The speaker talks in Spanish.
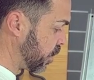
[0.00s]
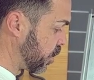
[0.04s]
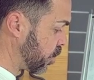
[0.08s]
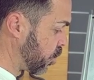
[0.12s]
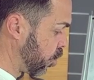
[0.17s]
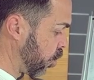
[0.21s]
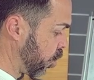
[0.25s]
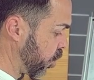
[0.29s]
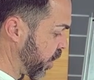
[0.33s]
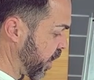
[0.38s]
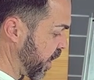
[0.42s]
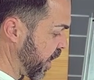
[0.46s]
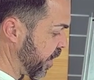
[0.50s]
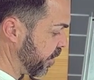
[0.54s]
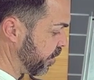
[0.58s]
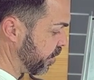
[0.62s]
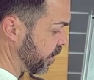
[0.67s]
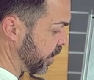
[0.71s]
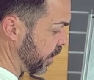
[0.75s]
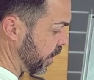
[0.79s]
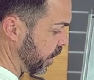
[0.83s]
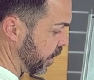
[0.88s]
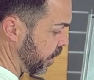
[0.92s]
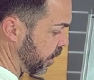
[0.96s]

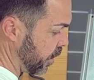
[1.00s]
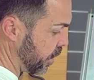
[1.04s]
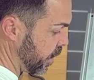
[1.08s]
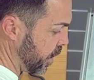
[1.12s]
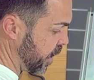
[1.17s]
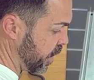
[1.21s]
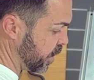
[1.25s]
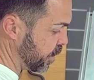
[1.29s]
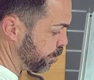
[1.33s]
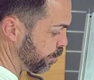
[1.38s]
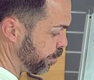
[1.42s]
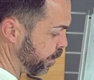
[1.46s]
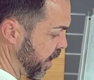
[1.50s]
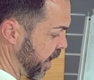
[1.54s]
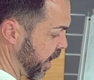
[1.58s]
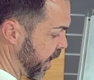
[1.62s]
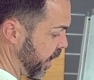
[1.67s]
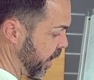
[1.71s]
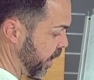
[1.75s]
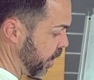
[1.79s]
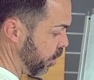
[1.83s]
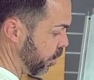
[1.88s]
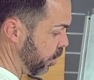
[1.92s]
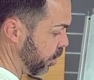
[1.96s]
corriente es
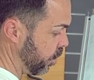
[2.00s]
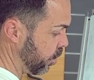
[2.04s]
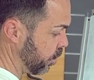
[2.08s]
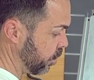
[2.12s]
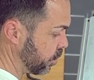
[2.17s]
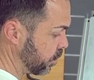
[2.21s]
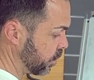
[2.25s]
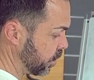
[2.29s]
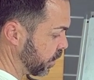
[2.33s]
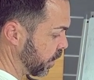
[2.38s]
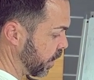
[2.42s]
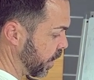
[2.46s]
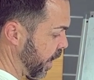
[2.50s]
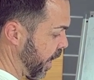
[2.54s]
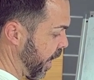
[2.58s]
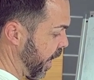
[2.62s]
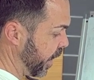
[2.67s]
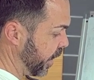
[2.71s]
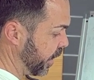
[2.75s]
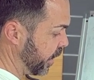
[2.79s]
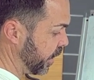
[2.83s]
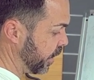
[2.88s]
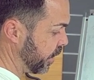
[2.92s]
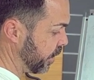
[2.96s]
paralelo
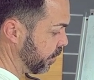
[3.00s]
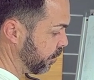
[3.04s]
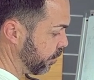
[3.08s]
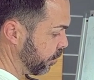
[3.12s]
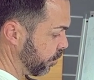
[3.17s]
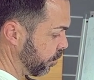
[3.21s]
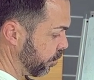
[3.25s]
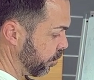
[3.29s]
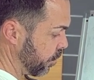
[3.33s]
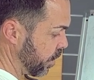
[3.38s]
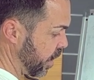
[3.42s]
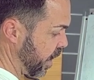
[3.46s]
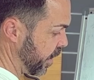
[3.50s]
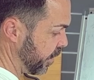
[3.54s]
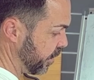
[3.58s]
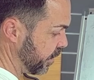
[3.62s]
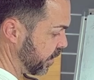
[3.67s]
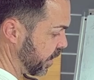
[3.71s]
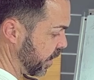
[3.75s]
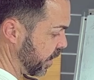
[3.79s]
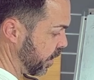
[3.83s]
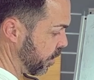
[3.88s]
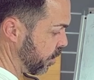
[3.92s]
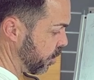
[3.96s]
al
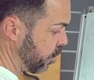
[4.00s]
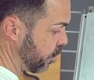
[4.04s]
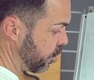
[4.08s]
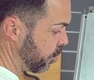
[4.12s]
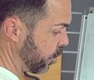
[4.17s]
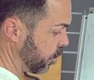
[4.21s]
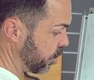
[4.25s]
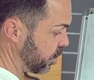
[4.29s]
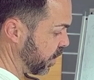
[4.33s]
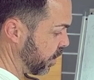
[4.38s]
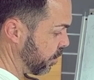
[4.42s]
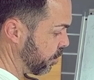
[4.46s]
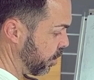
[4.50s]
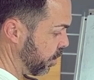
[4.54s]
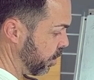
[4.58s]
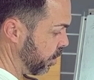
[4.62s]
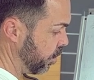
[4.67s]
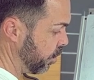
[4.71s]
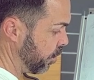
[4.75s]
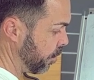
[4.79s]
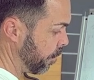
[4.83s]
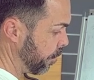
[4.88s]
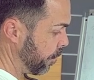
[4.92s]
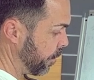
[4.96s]
anterior
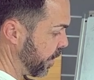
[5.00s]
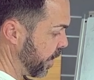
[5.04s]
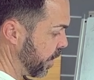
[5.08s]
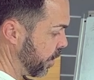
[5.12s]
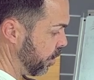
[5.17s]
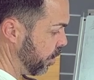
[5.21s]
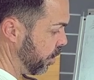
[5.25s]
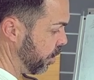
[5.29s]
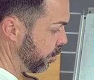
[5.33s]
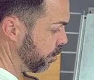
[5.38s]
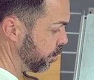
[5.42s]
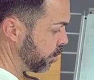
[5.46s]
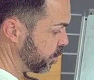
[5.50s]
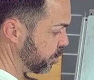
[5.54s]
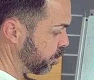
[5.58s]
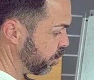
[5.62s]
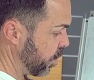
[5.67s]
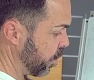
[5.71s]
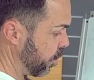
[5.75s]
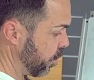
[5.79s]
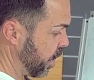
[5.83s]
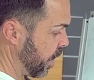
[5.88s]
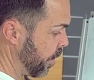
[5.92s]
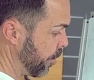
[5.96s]
motivo, pero pues
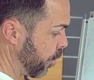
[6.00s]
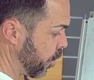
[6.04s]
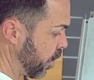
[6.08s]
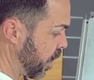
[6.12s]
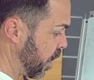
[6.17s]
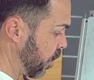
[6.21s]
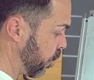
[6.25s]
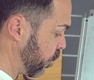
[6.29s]
bueno, la poca